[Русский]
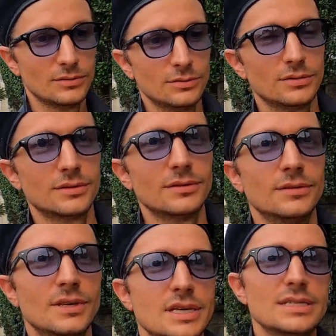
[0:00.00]
Вот.
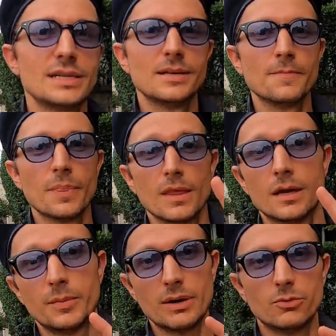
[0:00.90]
Если
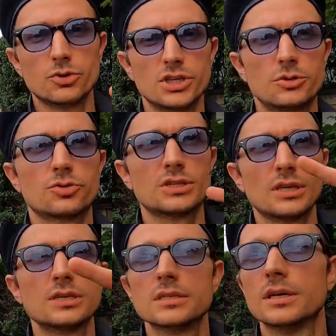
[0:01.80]
прямо уезжать, уже
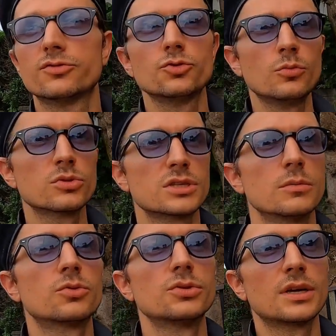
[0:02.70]
садиться на автобус,
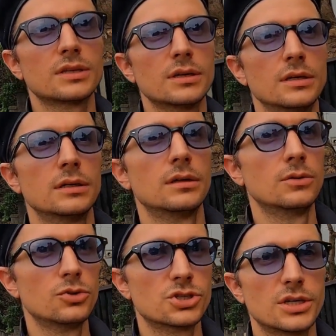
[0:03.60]
там куда-то
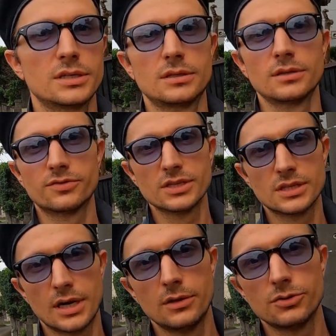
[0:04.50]
уезжать э, в
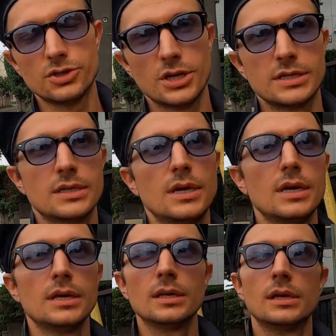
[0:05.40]
центральную часть
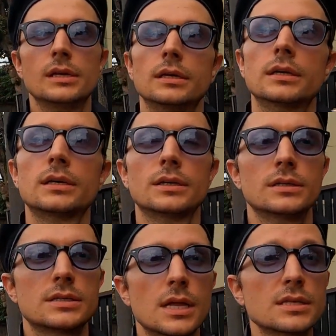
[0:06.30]
или
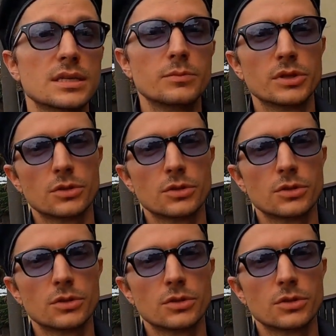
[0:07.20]
к станции